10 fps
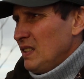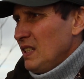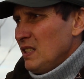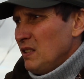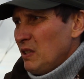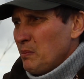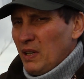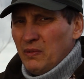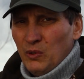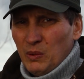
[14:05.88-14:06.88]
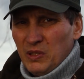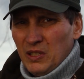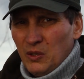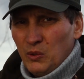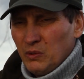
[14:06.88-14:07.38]
Если говорить про форму
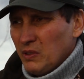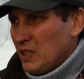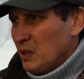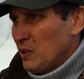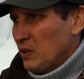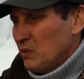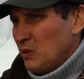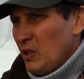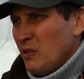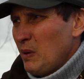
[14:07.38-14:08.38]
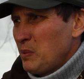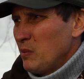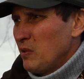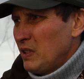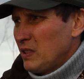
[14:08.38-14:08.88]
силиконовых рыбок, то они
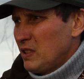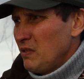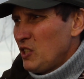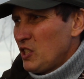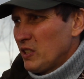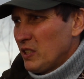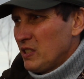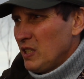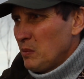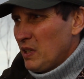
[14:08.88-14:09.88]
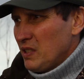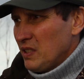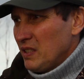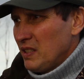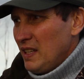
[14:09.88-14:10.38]
вообще бывают совершенно
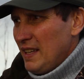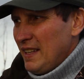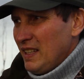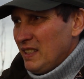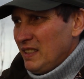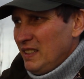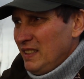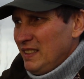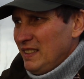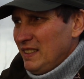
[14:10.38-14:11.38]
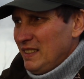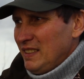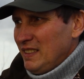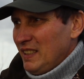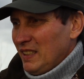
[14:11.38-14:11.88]
разнообразные.
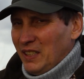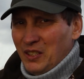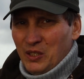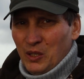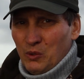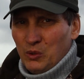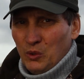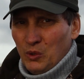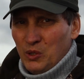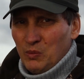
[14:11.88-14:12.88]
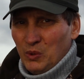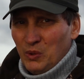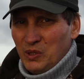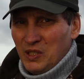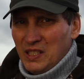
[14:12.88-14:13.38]
И я даже скажу, что очень
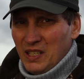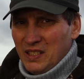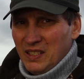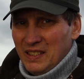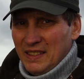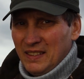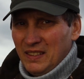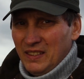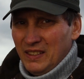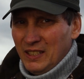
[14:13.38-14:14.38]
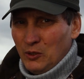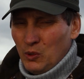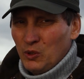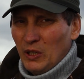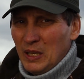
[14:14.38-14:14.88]
много сейчас не
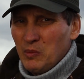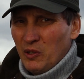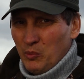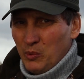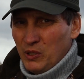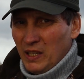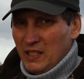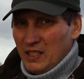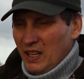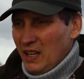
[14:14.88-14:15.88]
то, что рыбок выпускается,